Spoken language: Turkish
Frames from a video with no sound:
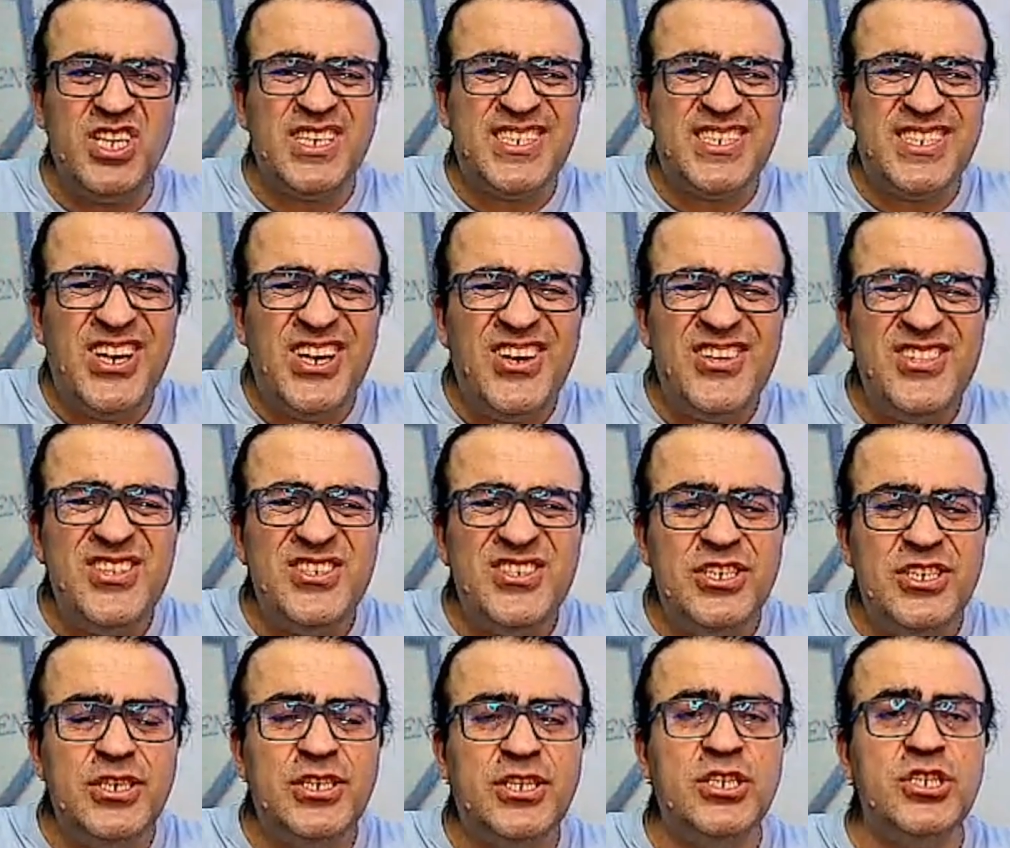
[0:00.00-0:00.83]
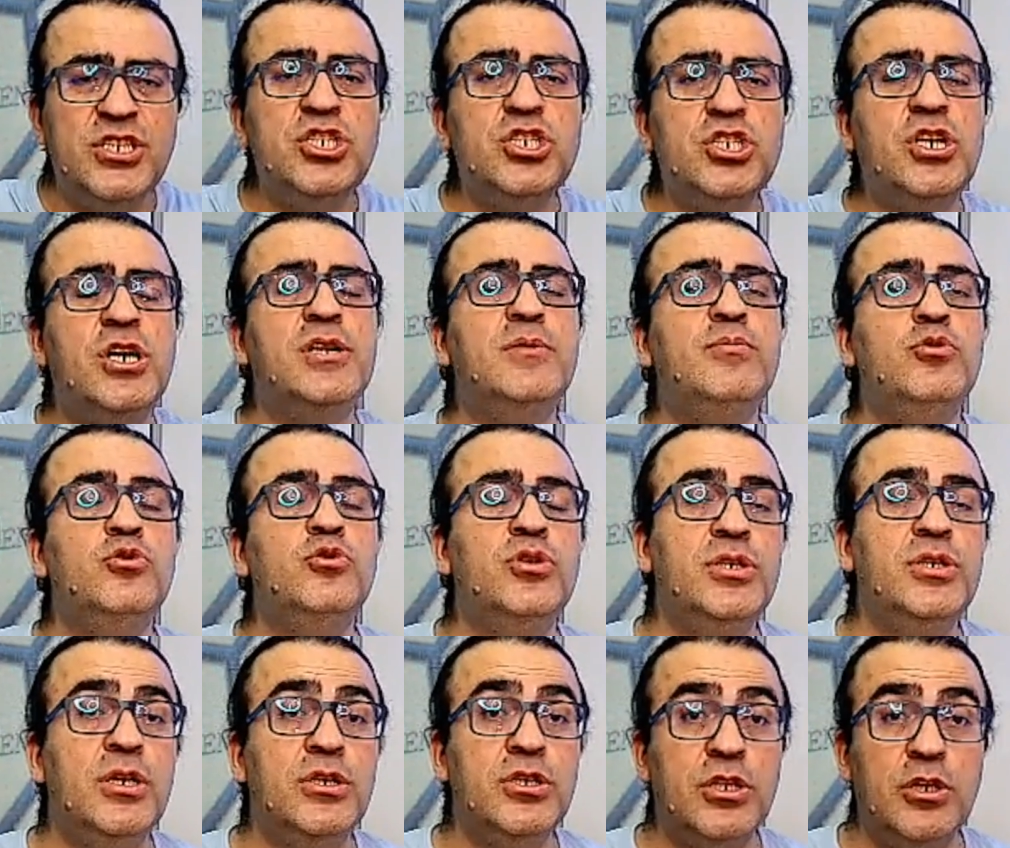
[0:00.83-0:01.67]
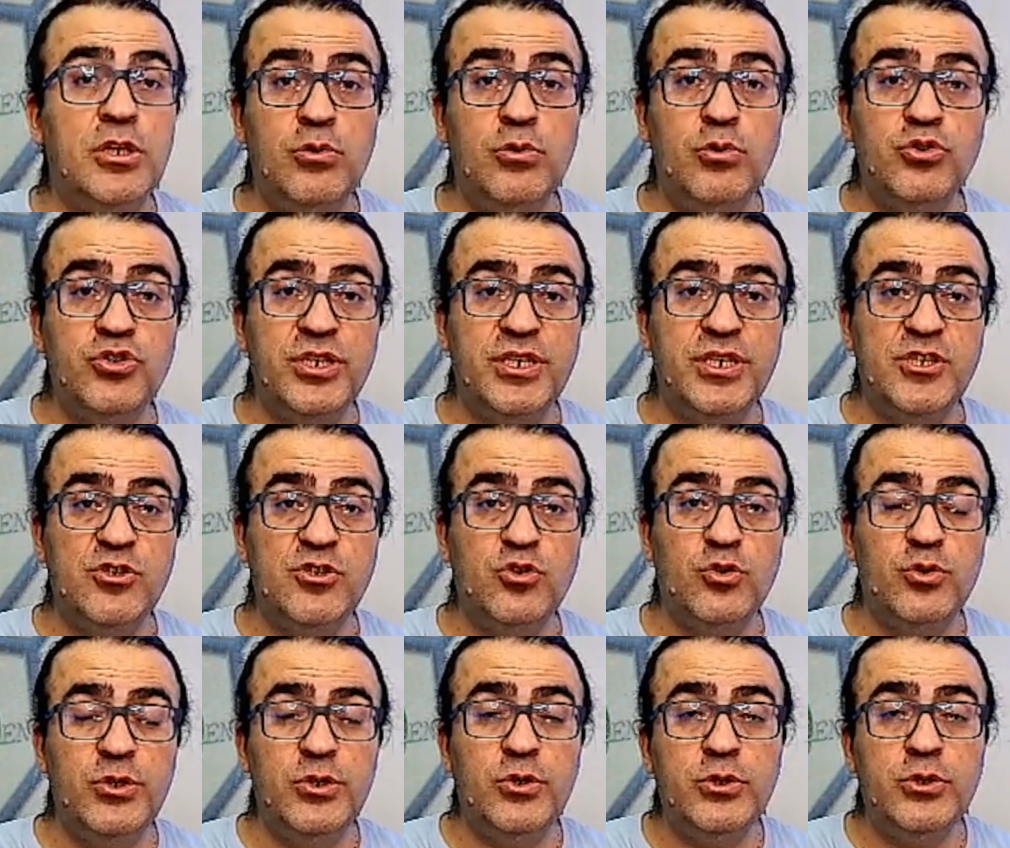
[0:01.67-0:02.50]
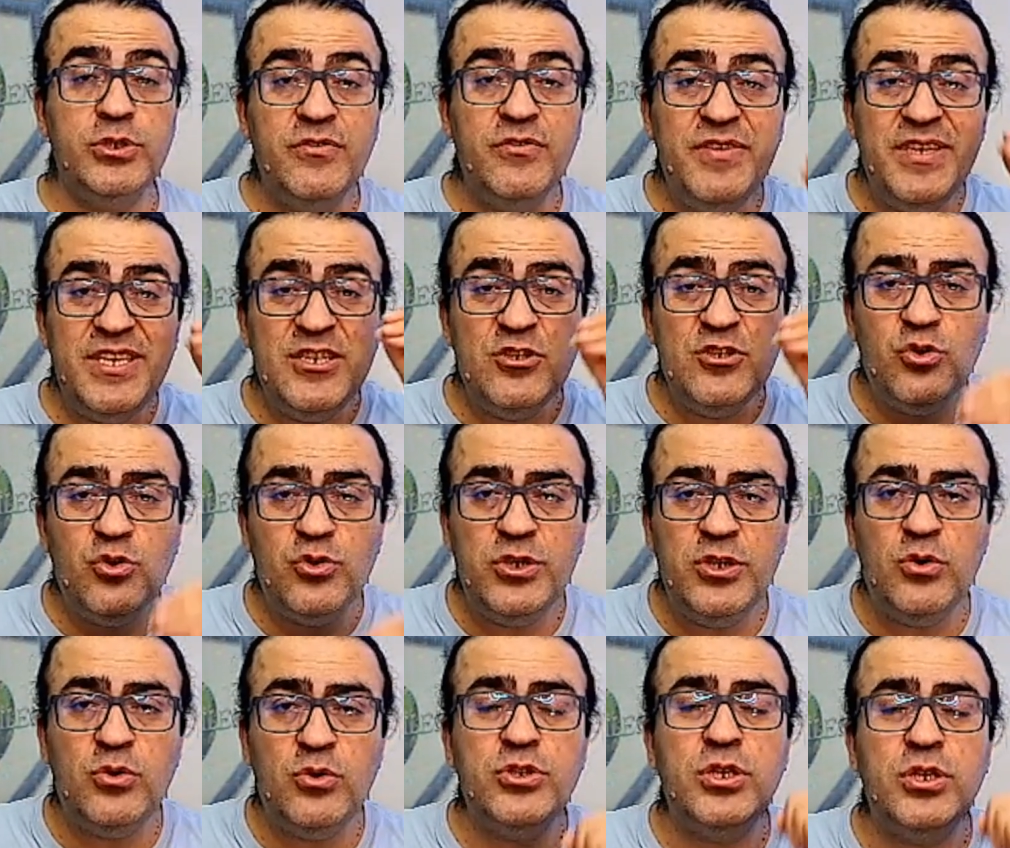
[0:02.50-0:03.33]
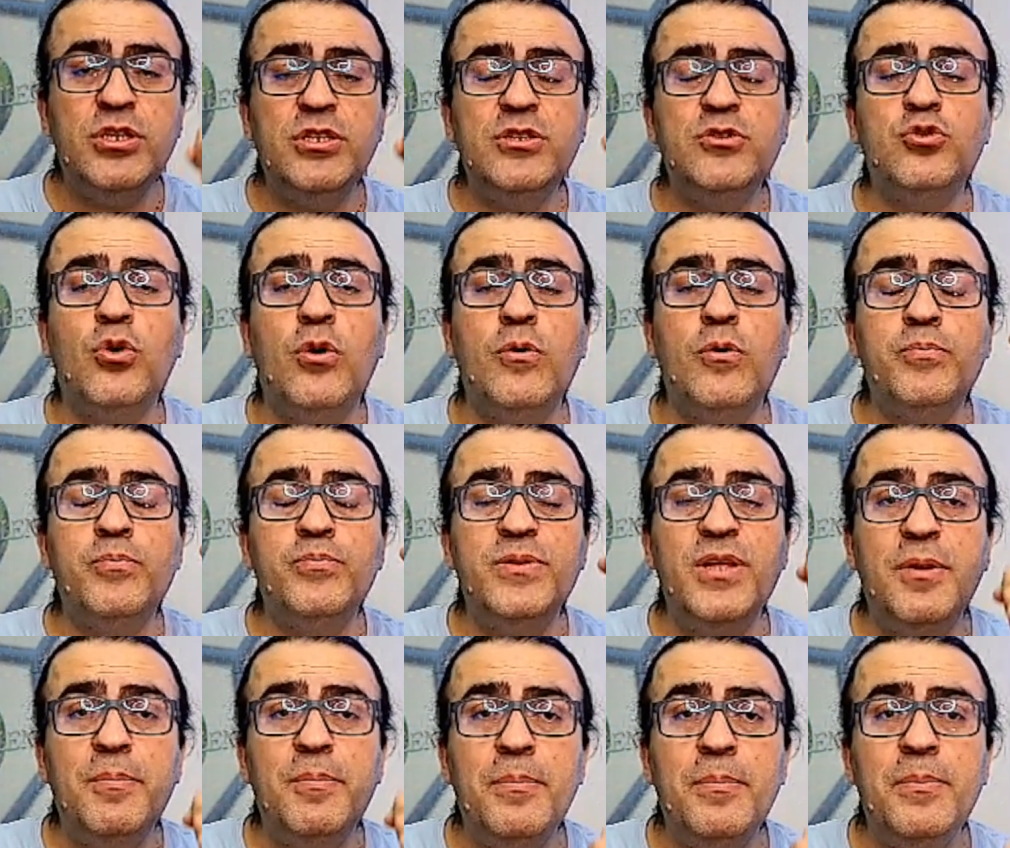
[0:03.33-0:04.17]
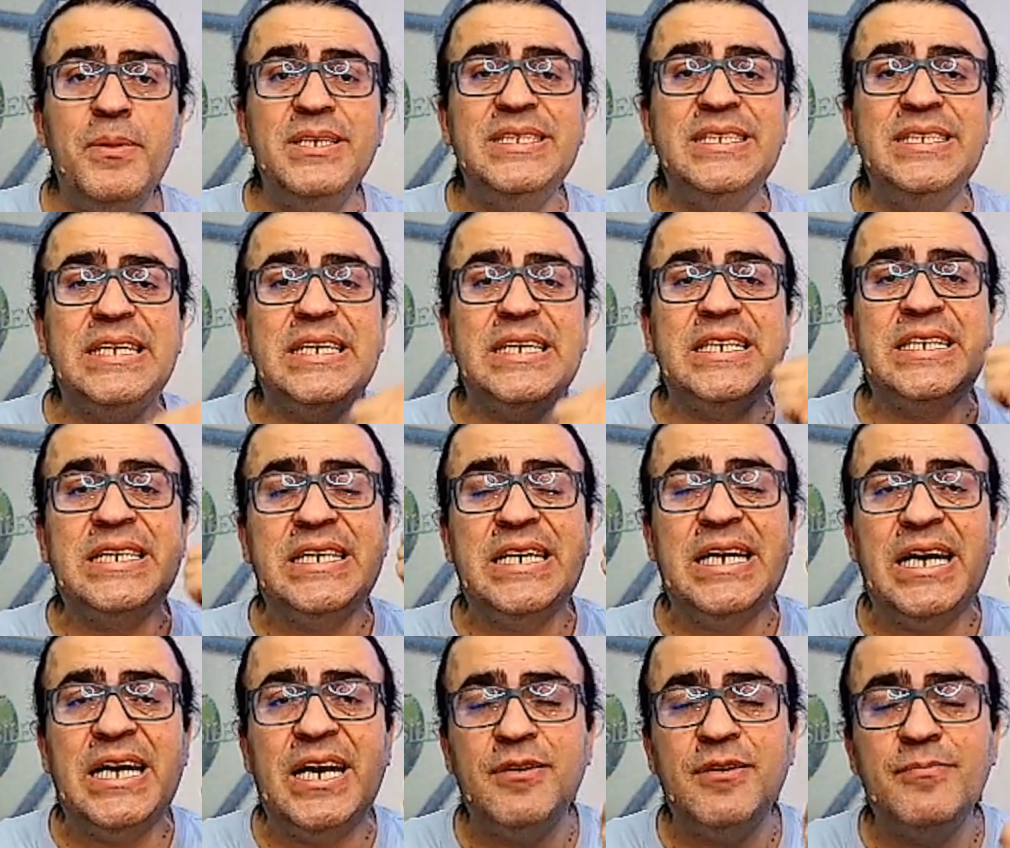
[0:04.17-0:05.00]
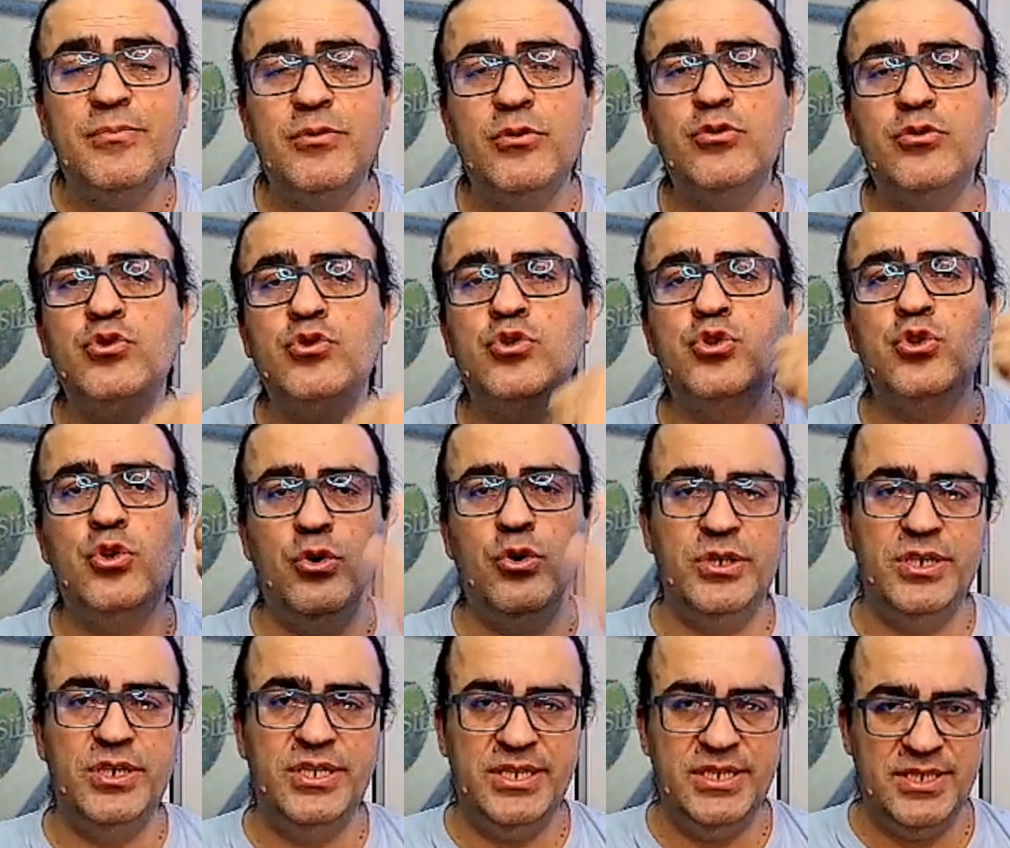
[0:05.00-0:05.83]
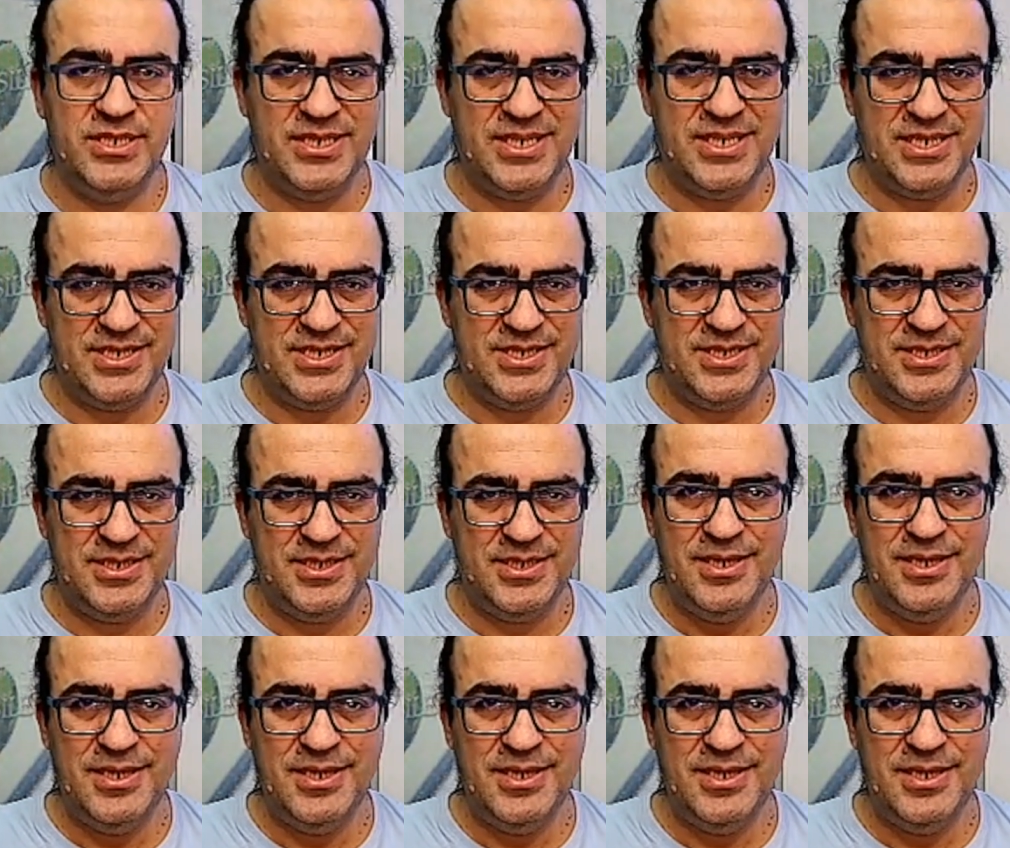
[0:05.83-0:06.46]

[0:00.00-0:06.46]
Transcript: Sadece ikinci karbonda yandan olacak izoneoda ve izoneoda toplam karbonu söyleyeceğiz.